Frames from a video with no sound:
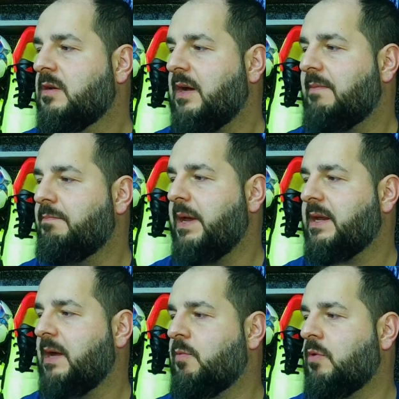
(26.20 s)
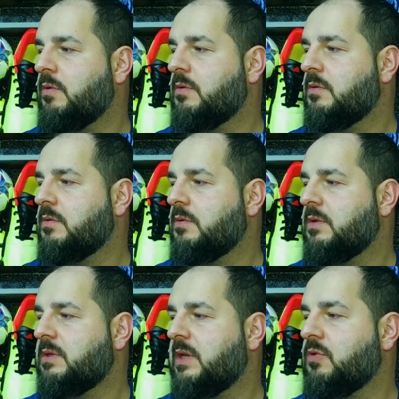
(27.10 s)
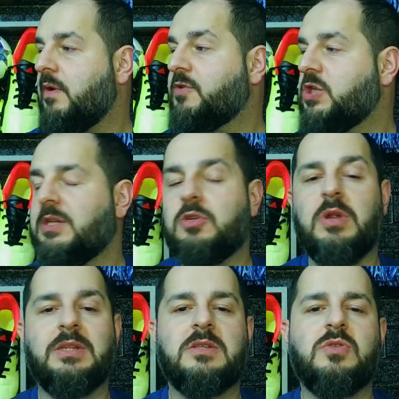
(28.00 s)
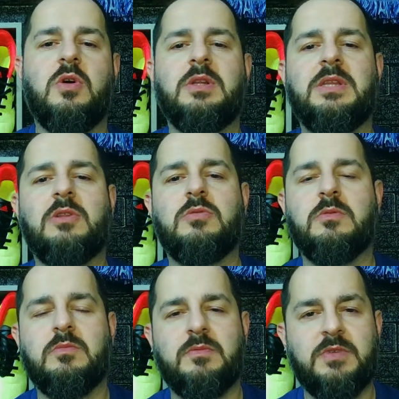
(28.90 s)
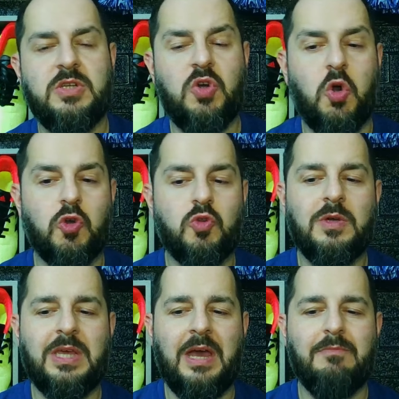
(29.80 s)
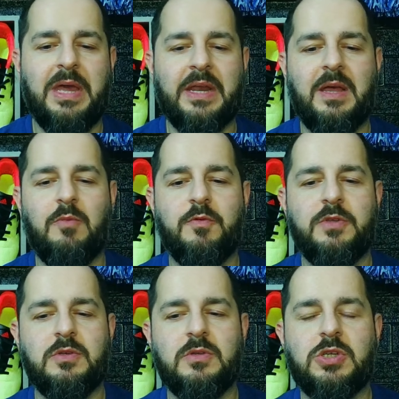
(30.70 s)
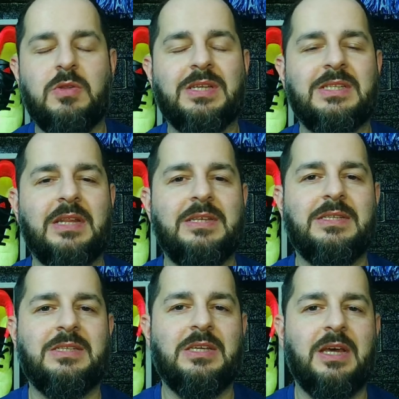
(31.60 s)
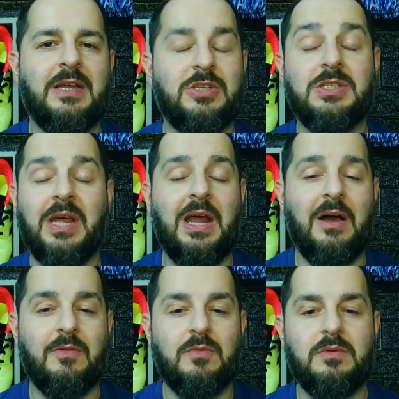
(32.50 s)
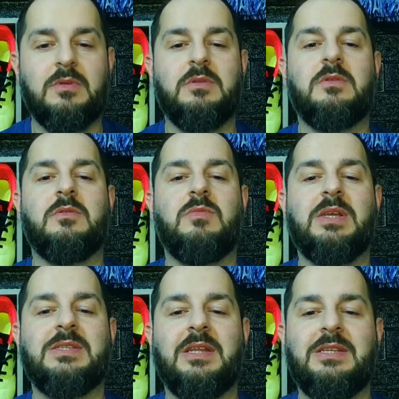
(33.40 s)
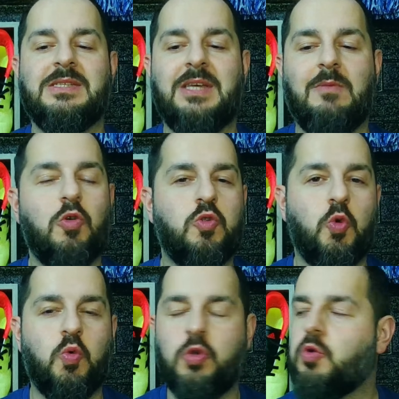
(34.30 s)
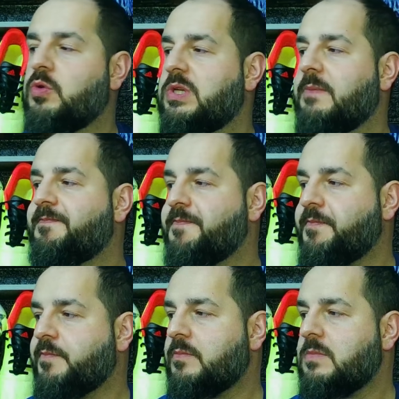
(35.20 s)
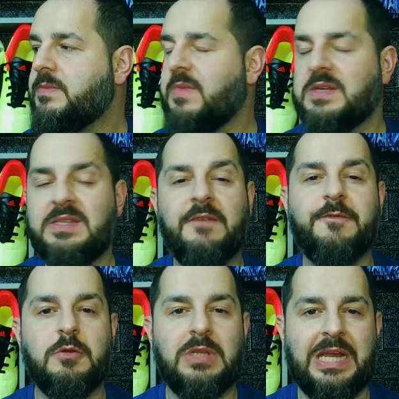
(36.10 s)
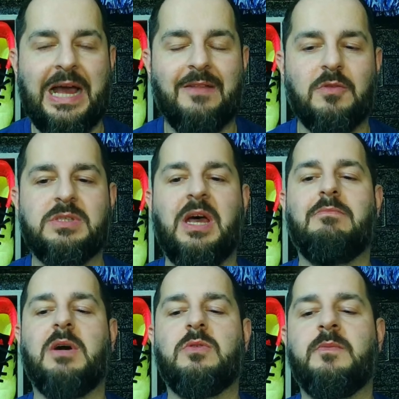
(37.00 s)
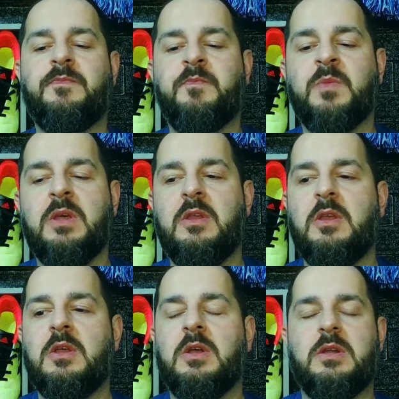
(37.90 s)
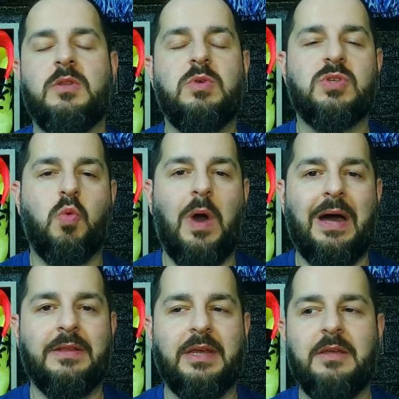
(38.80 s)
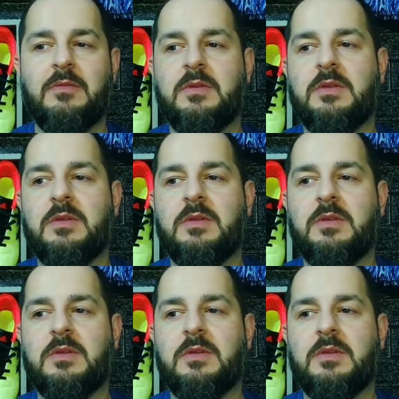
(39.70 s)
a Bergamo tanto avvicina addirittura al terzo gol. Intanto vi ricordo che a Bergamo c'è una statistica, ci sarà una statistica molto curiosa. Si affronteranno sabato le due squadre